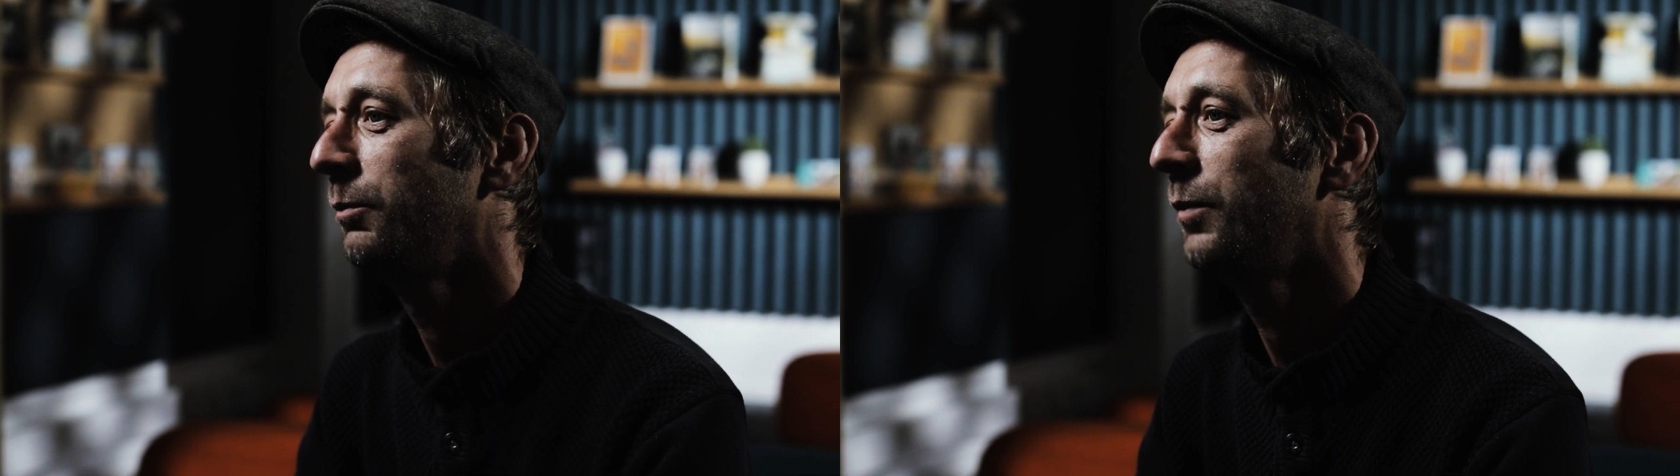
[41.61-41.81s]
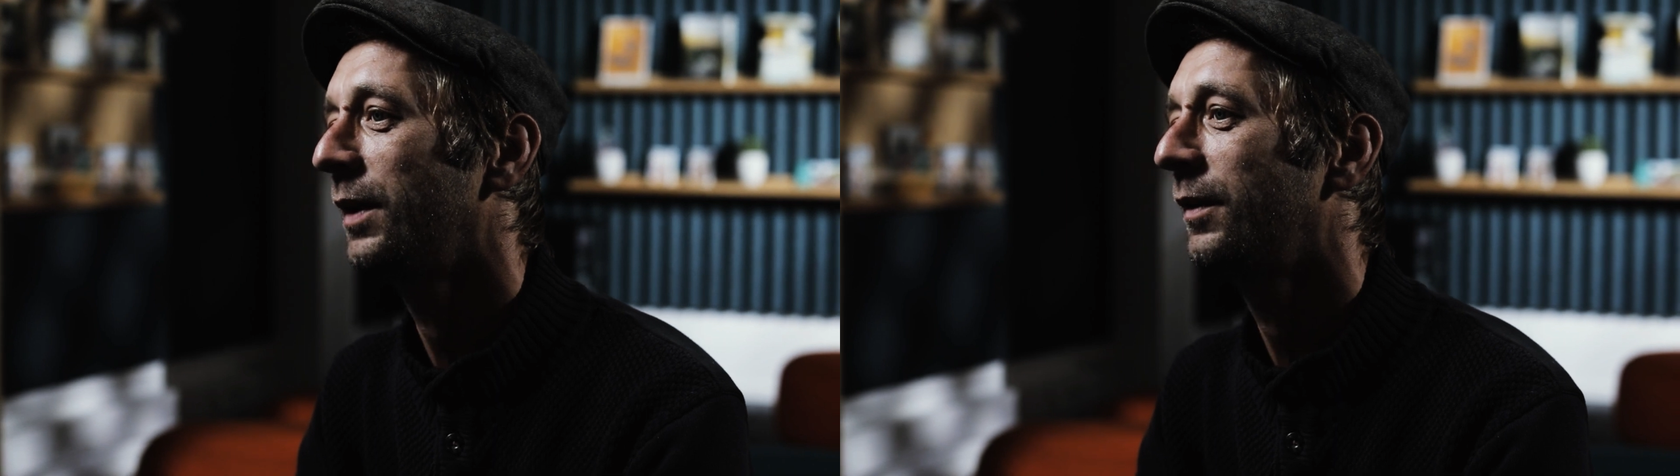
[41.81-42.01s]

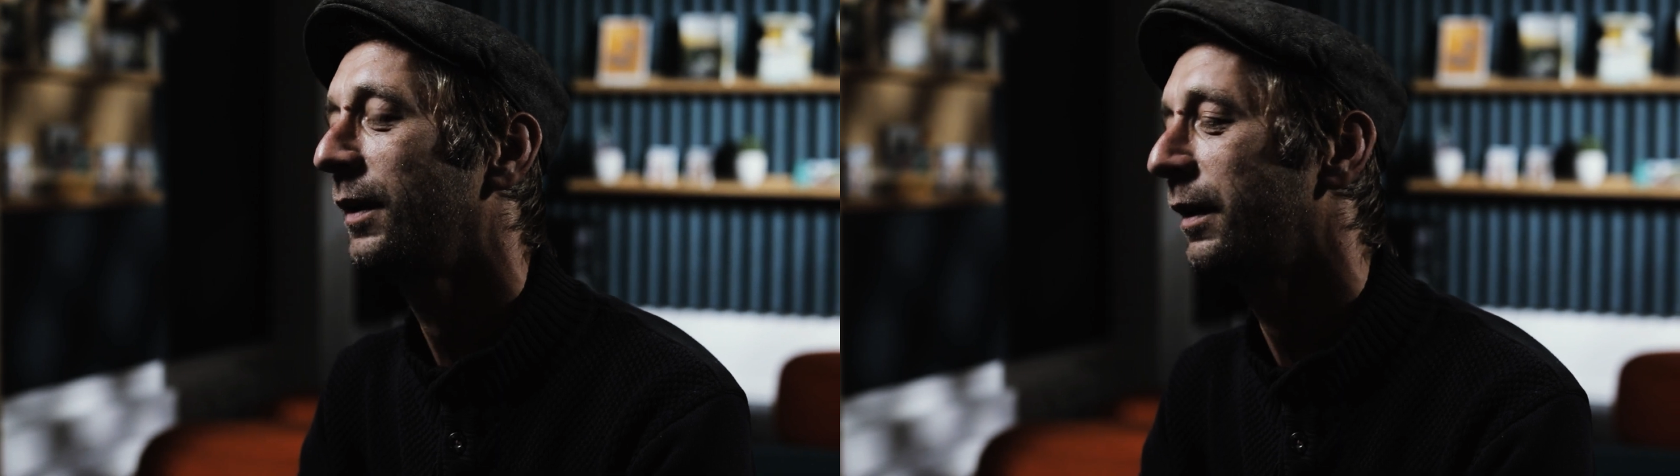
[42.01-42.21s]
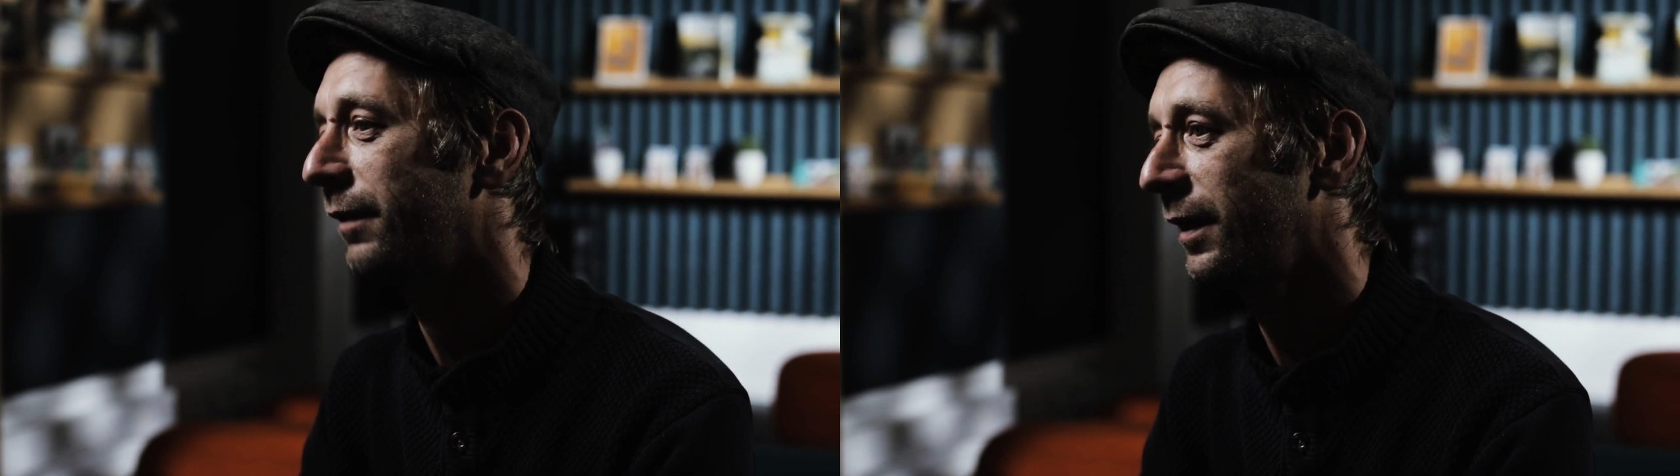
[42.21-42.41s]

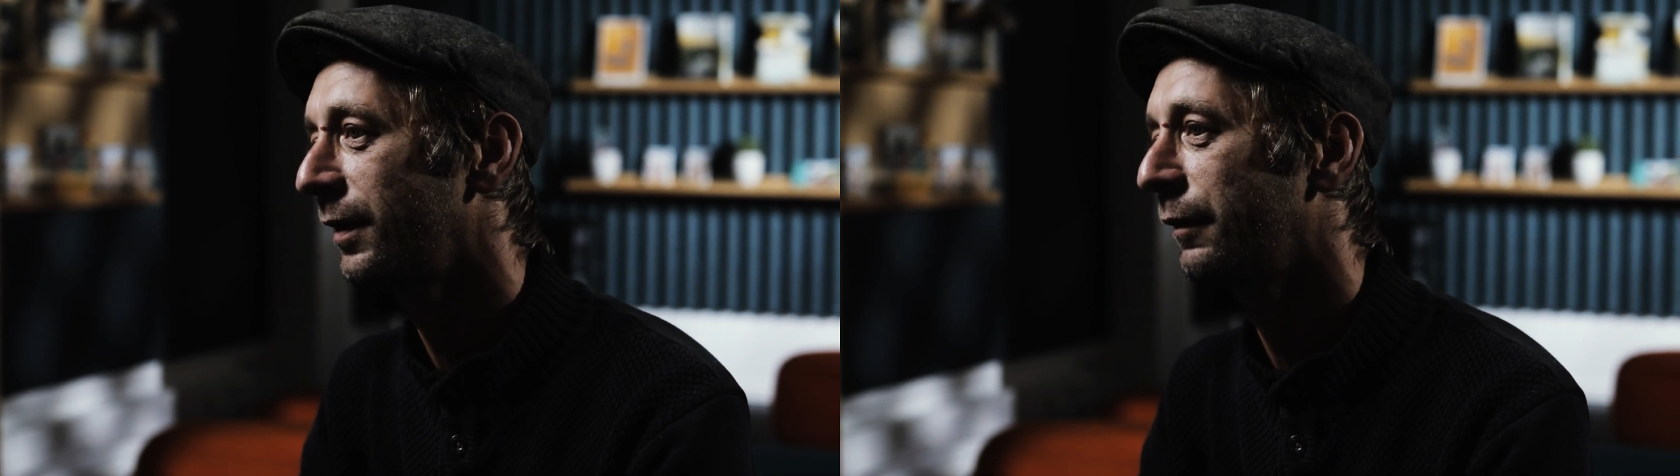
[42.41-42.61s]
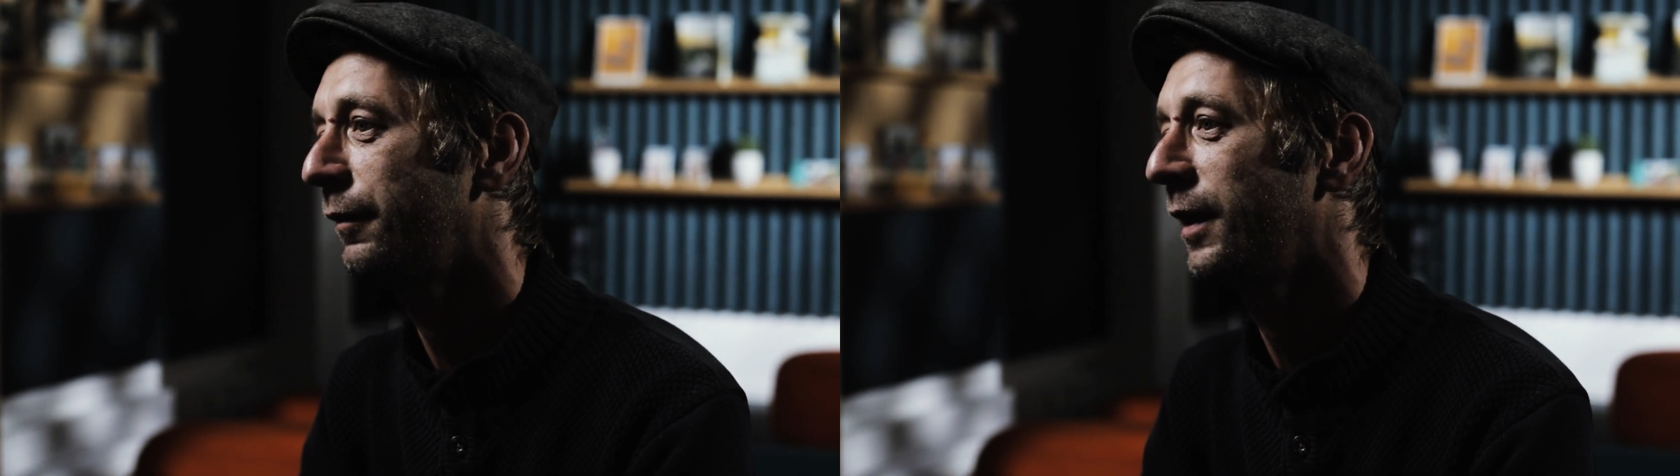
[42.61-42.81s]
mit
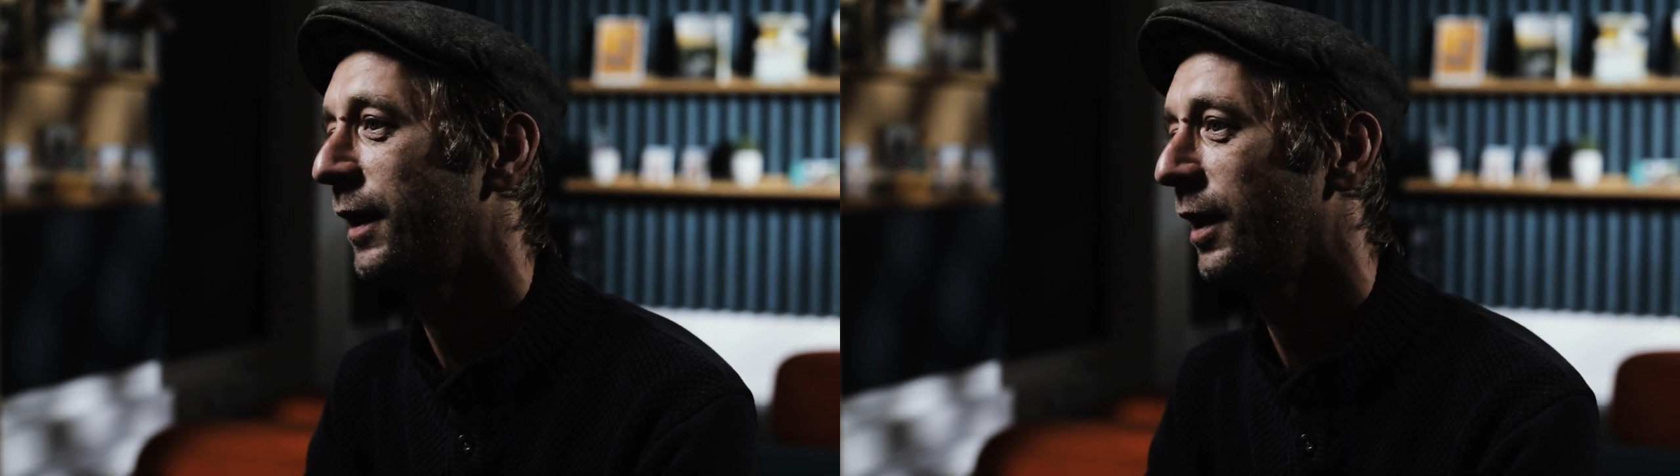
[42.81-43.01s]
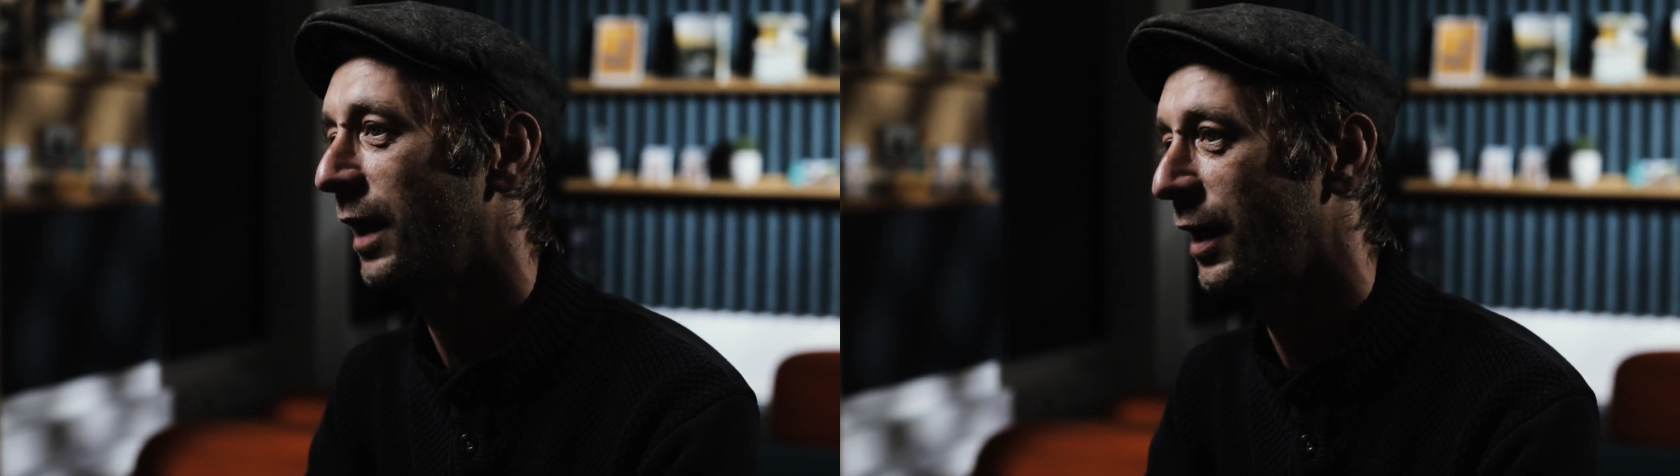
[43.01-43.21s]

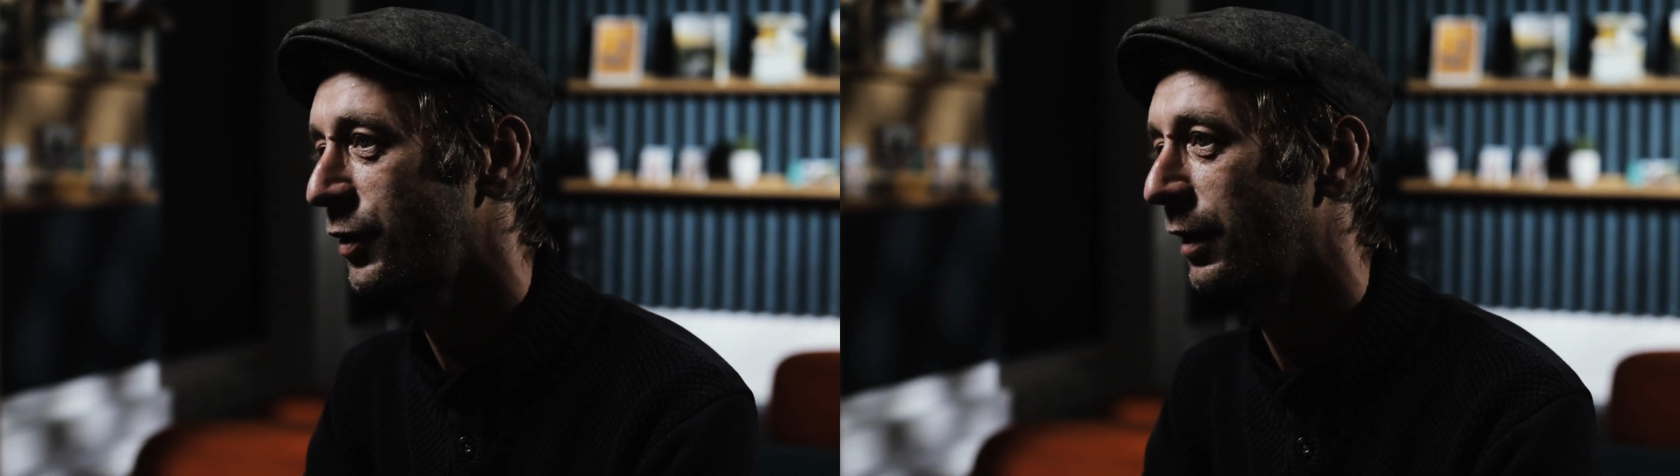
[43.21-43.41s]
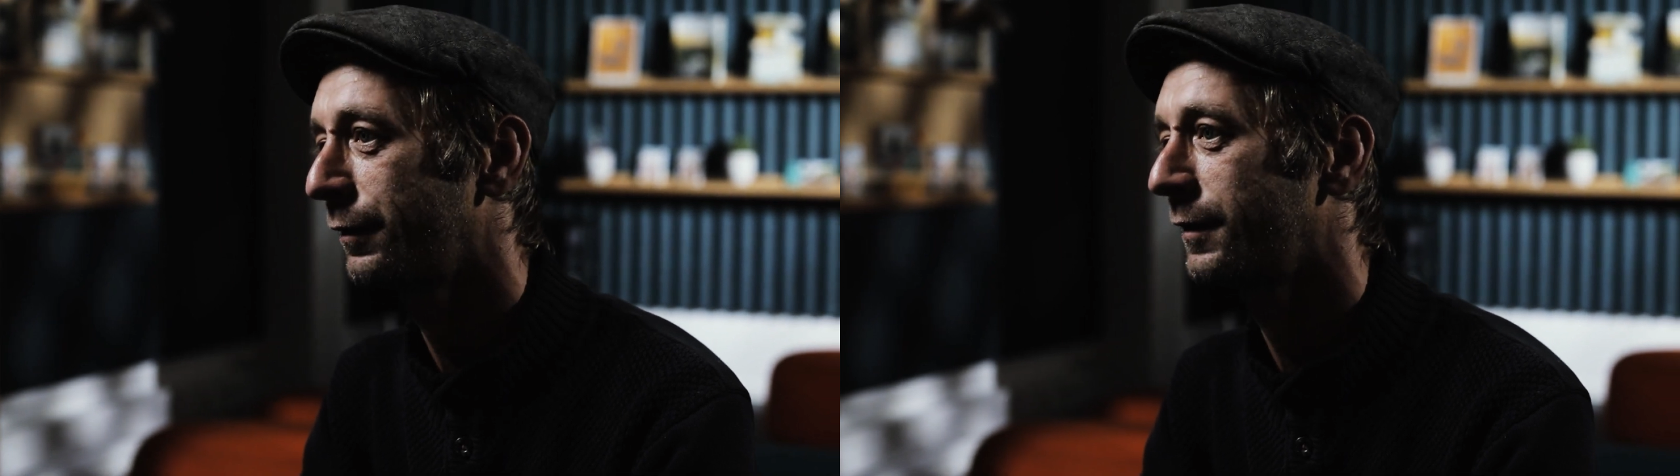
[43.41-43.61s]
Gewässerpflege,
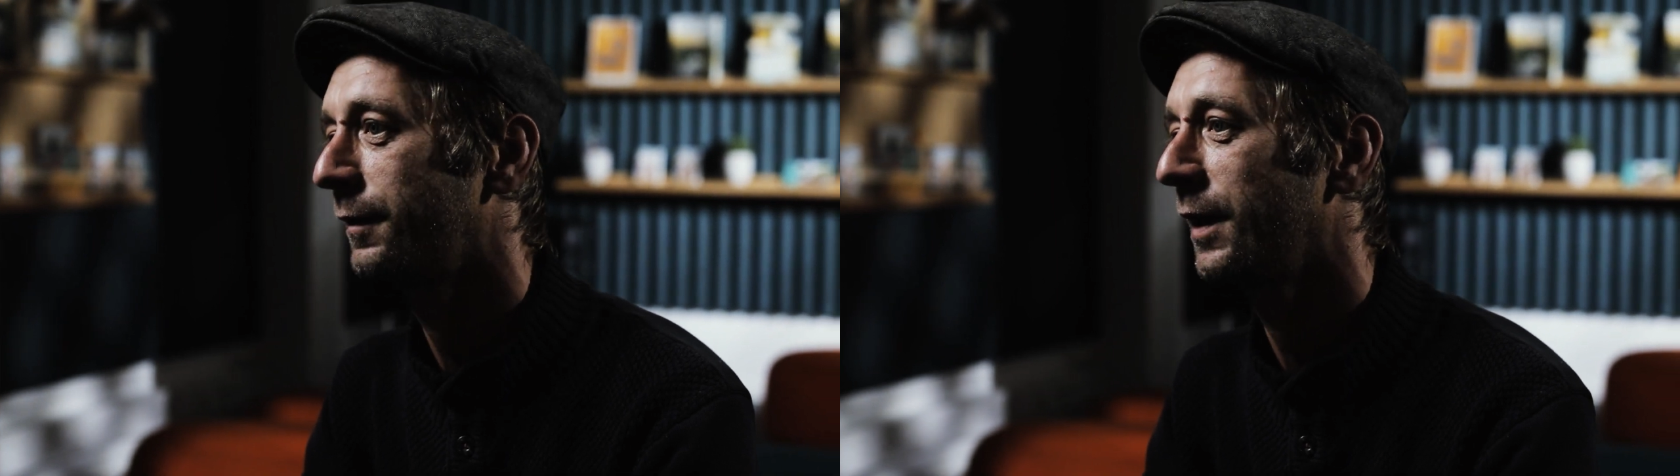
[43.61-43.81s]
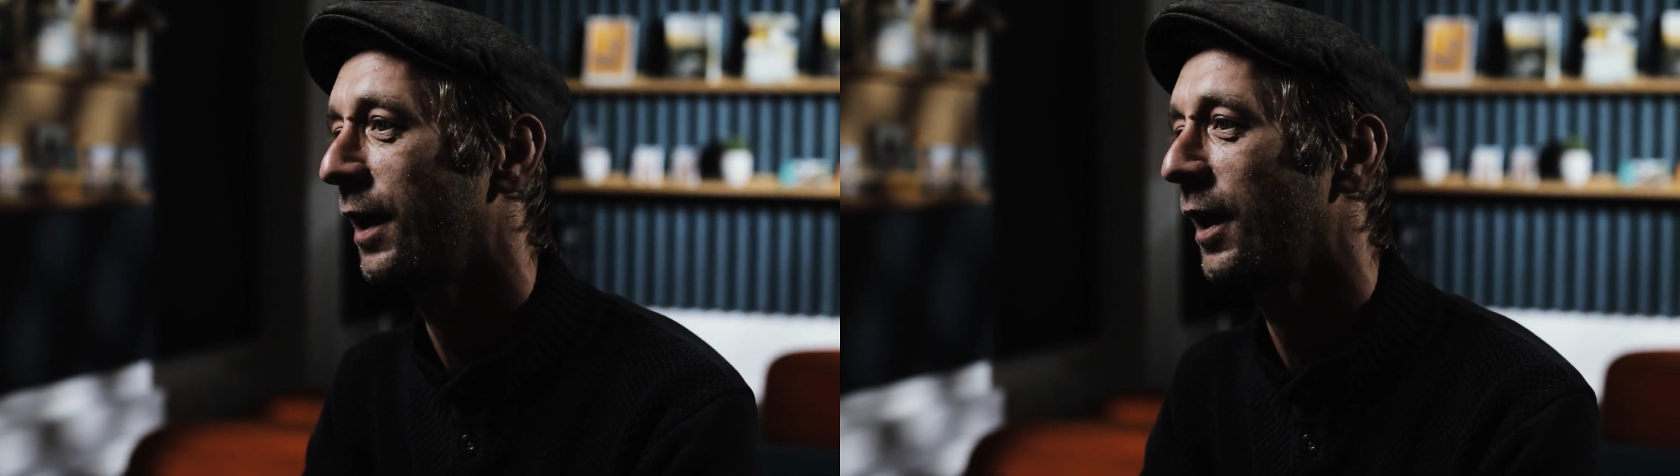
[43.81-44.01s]

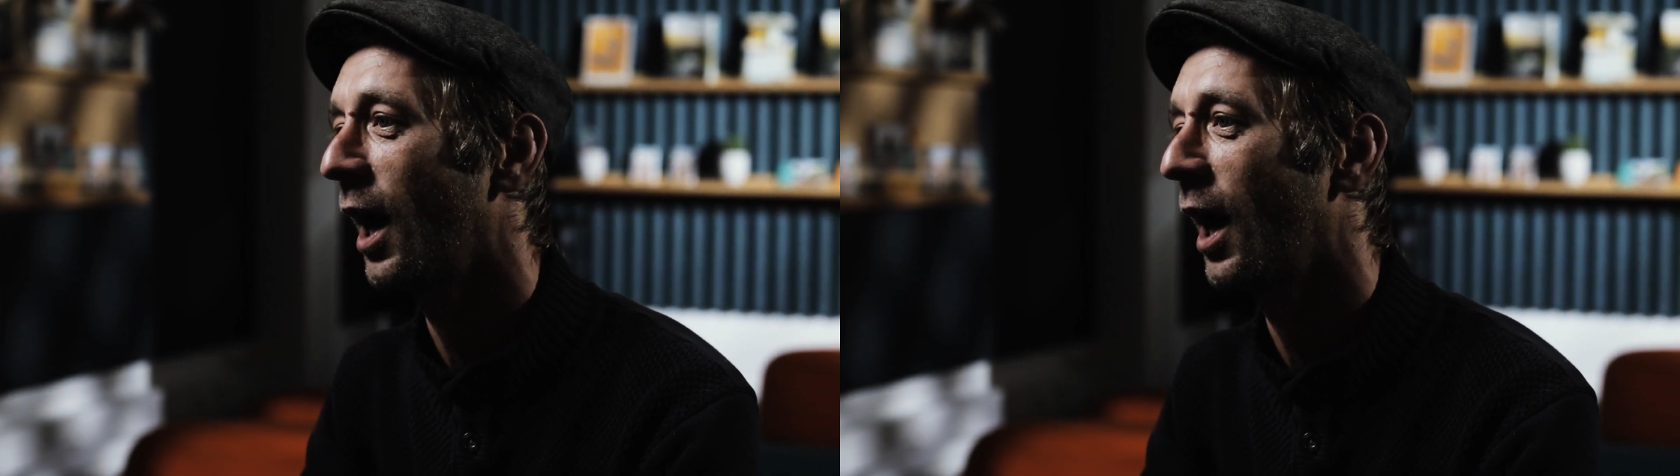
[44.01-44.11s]
Landschaftspflege,